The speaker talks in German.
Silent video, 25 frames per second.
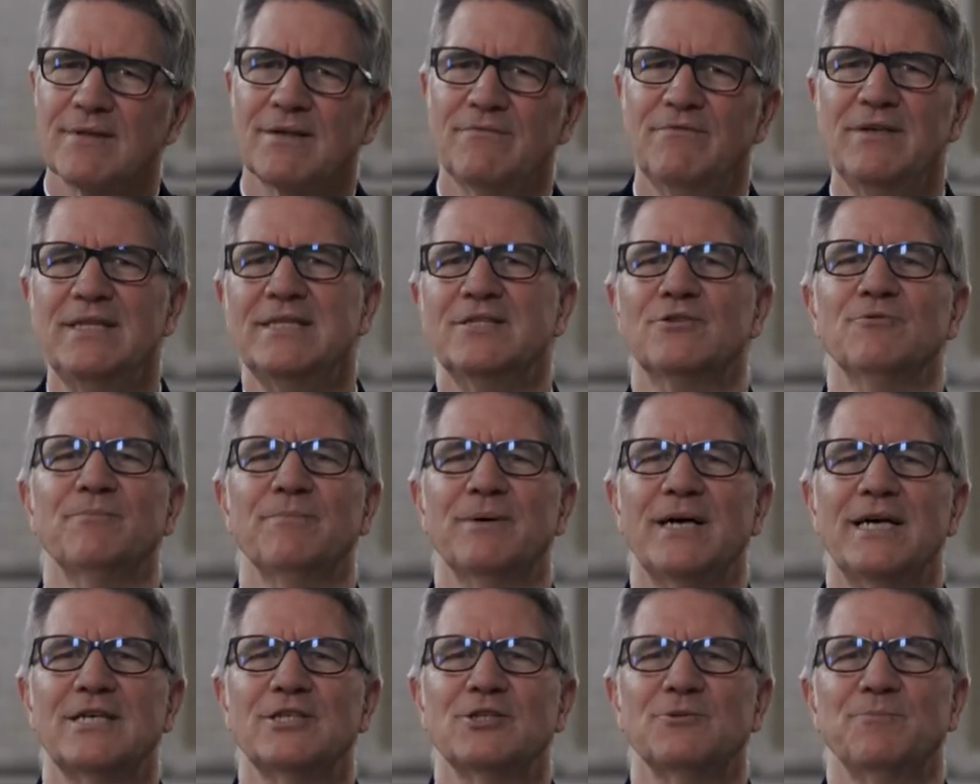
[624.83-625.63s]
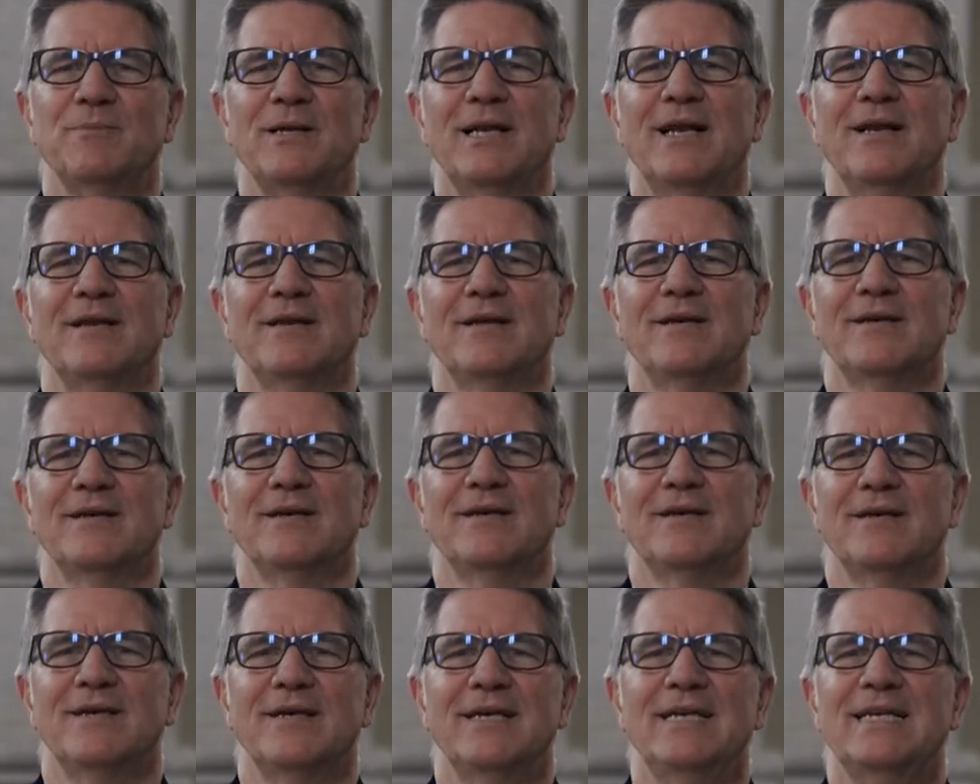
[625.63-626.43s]
Wie zum Beispiel
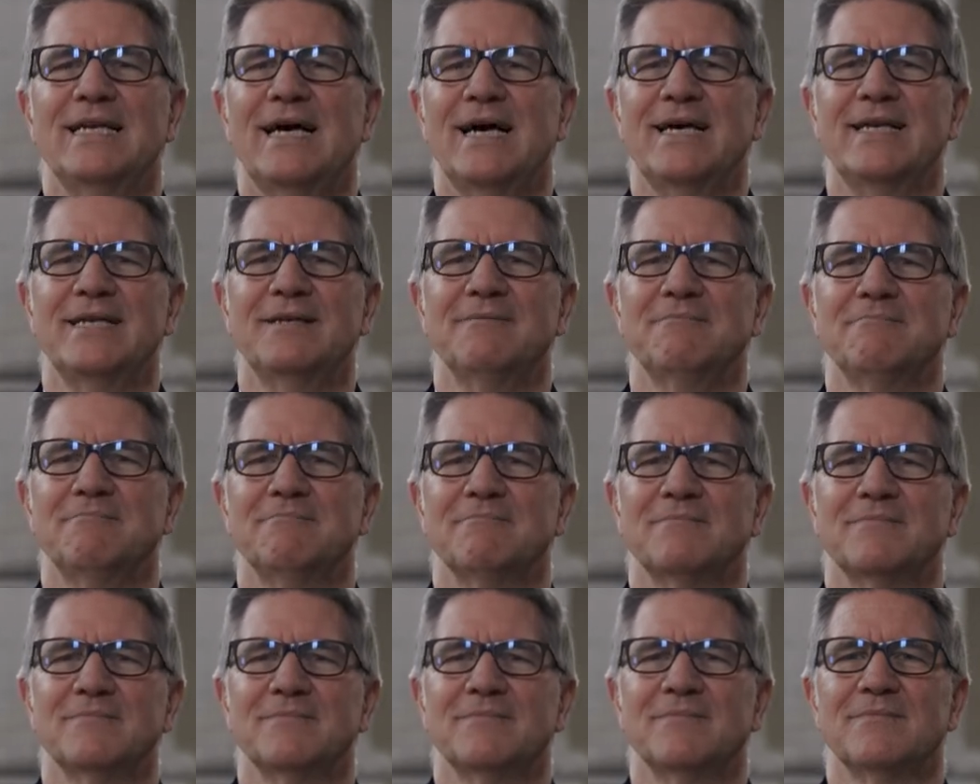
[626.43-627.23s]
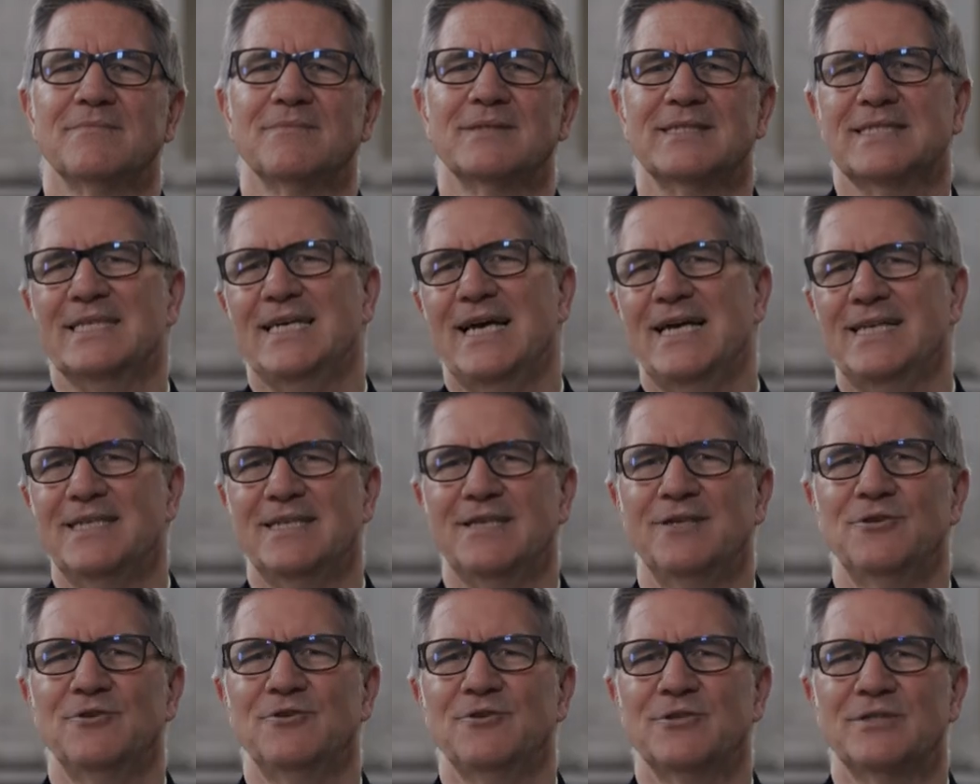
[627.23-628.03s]
in einem
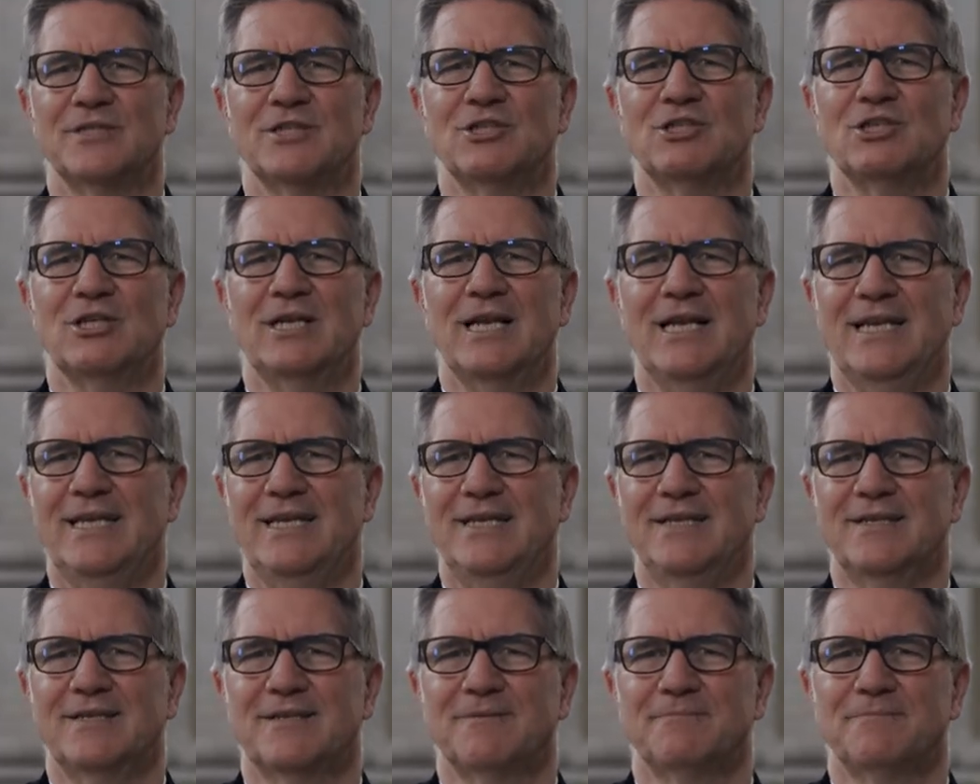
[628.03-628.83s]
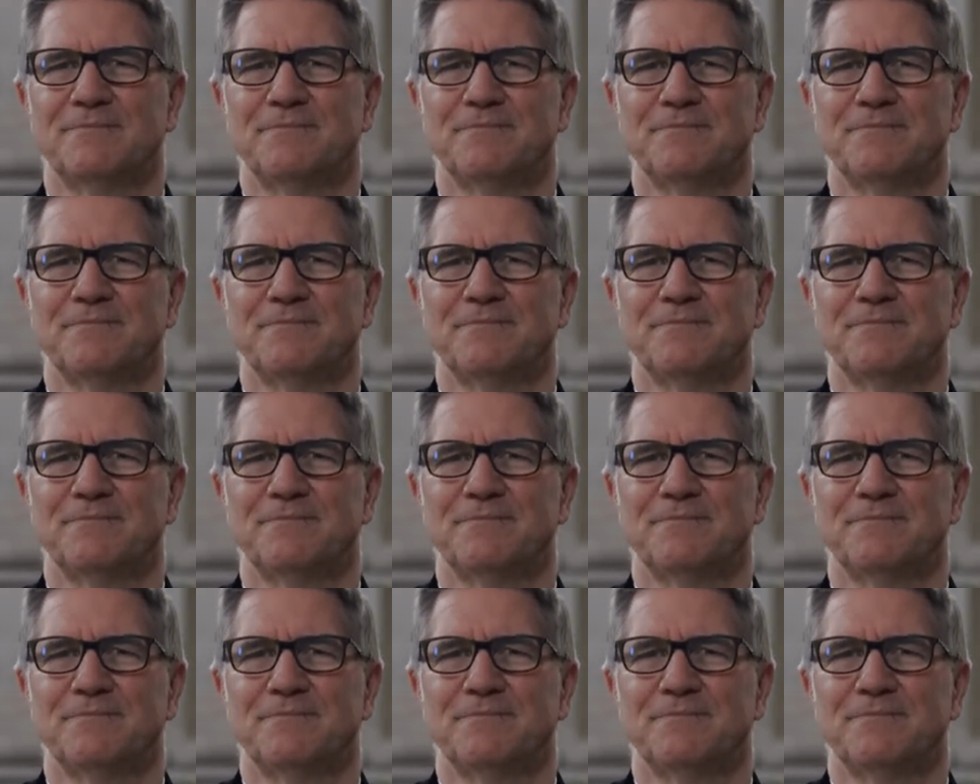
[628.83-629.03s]
zeitgenössischen Lied.